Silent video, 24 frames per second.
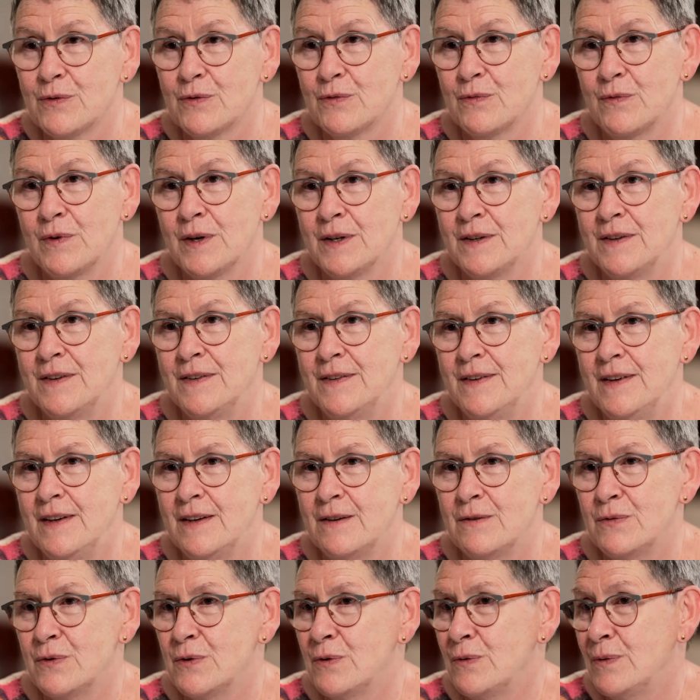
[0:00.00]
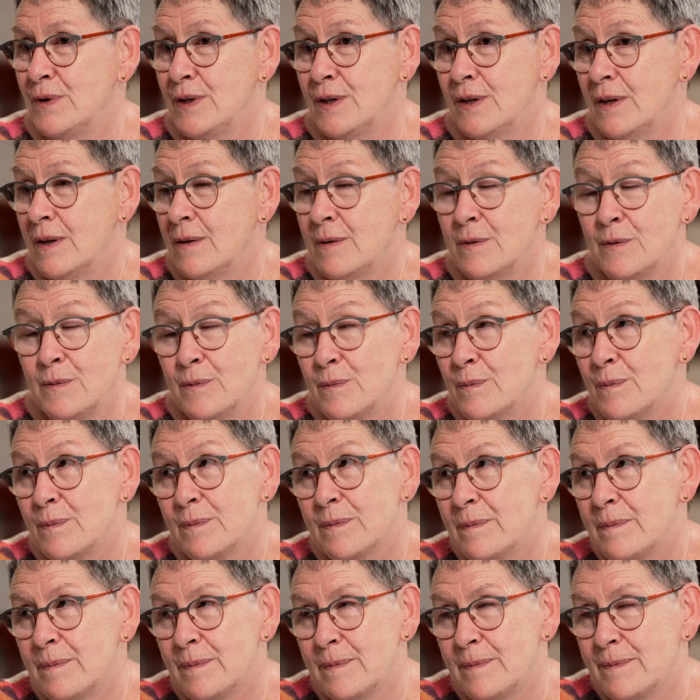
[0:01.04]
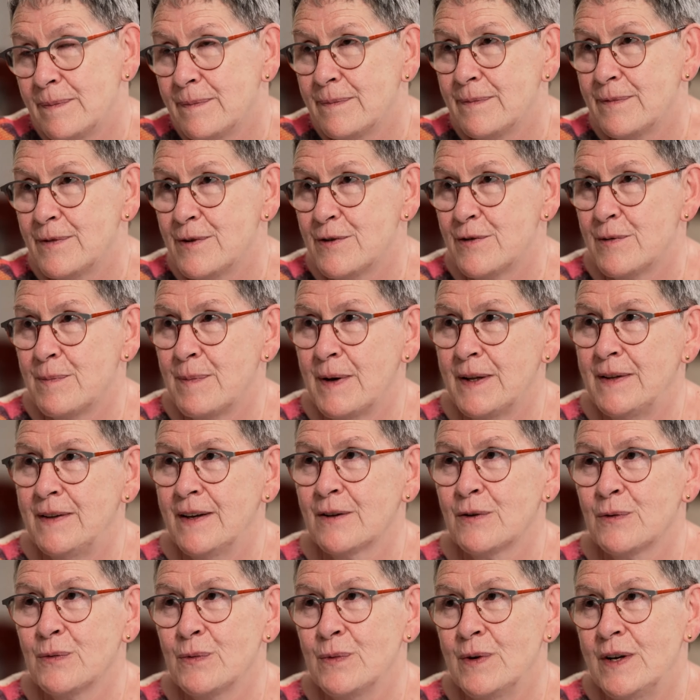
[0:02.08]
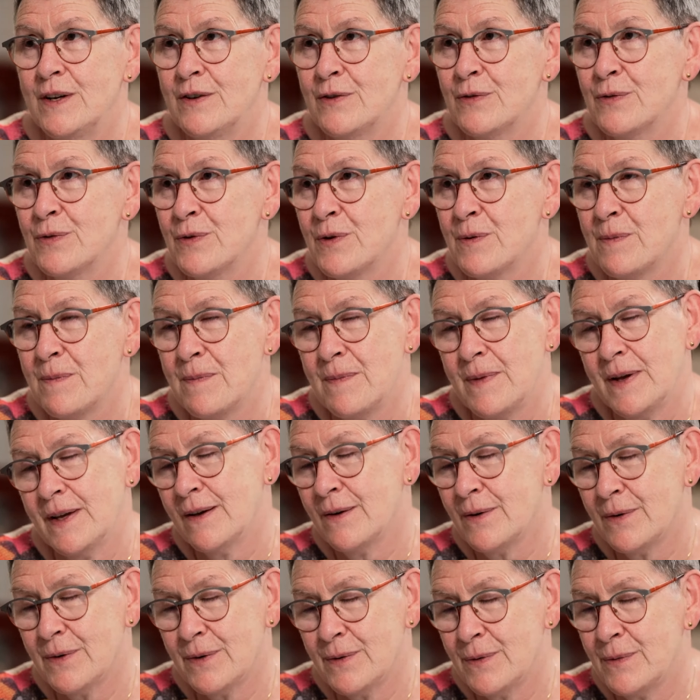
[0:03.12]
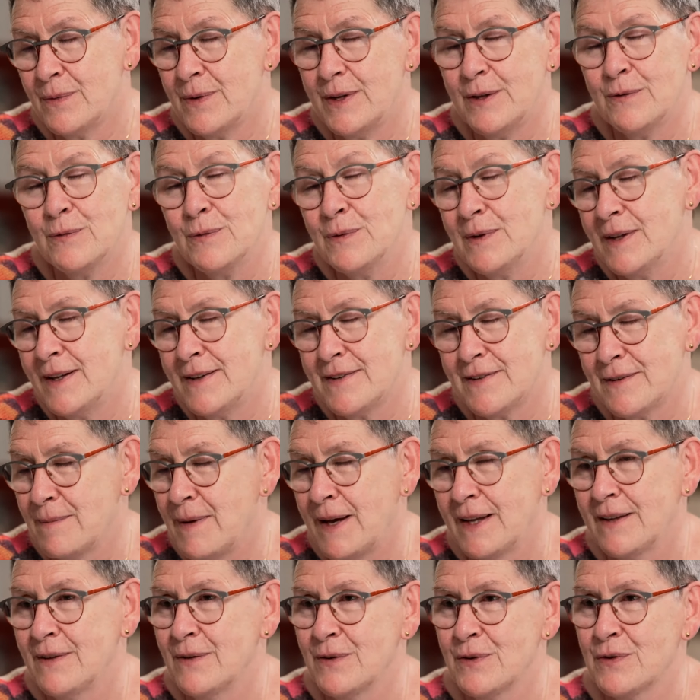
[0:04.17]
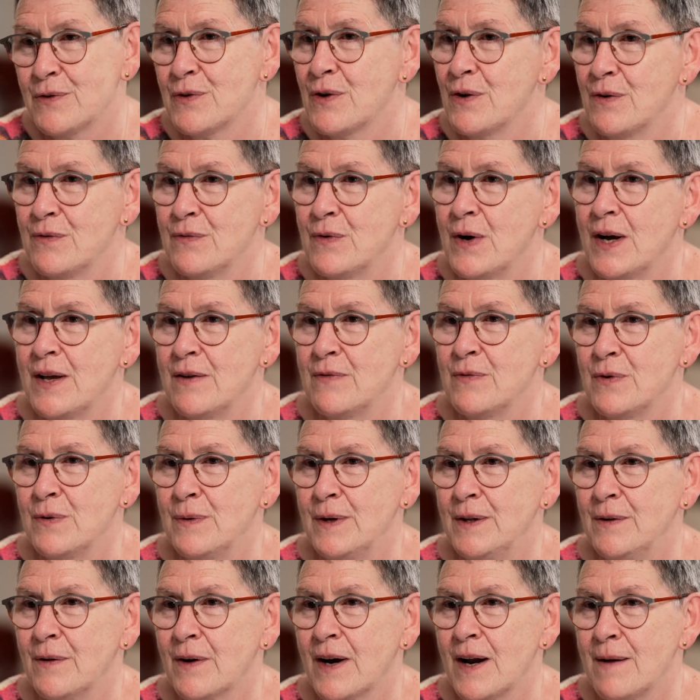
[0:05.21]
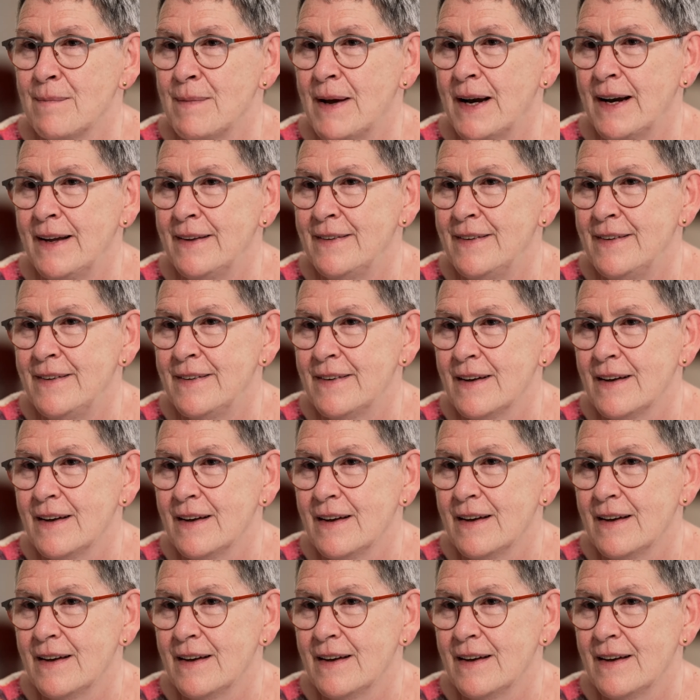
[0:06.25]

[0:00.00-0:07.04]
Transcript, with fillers: Je vois Didier évoluer, euh, je ne vais pas dire tous les jours, mais euh, oui, toutes les semaines, je le vois évoluer dans la maladie.